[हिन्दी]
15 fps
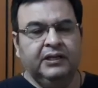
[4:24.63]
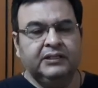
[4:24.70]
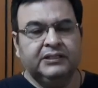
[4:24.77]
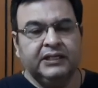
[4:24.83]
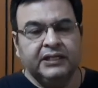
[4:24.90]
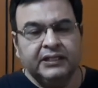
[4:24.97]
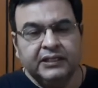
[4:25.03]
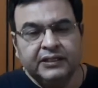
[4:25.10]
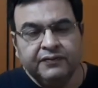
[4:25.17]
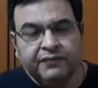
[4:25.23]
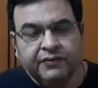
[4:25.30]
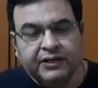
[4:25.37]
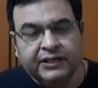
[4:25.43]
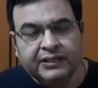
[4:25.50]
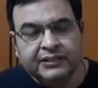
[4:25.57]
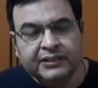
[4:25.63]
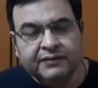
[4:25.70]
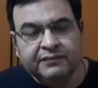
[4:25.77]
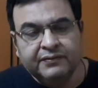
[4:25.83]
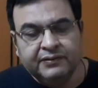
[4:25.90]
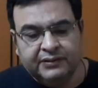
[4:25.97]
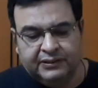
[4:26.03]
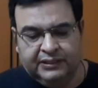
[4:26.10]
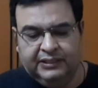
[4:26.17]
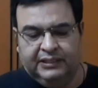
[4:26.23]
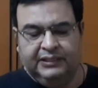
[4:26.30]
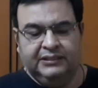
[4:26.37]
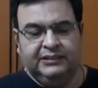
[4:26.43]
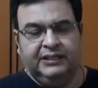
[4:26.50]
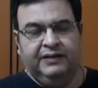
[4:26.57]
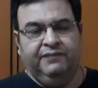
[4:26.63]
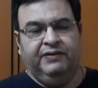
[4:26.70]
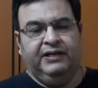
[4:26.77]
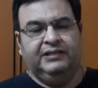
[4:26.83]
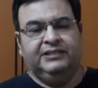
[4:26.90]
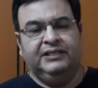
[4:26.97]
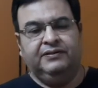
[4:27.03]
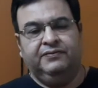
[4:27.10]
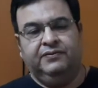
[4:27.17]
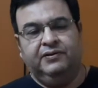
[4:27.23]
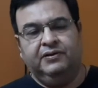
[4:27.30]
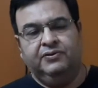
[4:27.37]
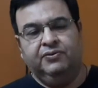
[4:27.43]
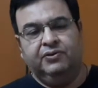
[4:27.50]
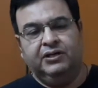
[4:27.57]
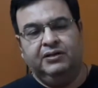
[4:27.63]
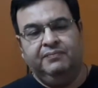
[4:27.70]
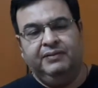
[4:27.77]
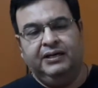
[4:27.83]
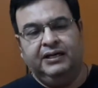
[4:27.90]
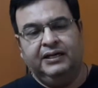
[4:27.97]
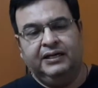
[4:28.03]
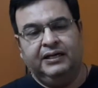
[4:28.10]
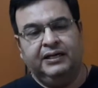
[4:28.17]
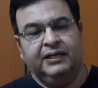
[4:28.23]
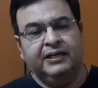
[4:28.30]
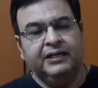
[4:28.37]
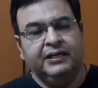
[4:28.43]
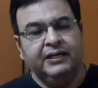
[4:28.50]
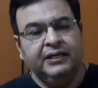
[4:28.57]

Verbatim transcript: इसकी कितनी थी फोर एटी इसकी इसकी टोटल मिला के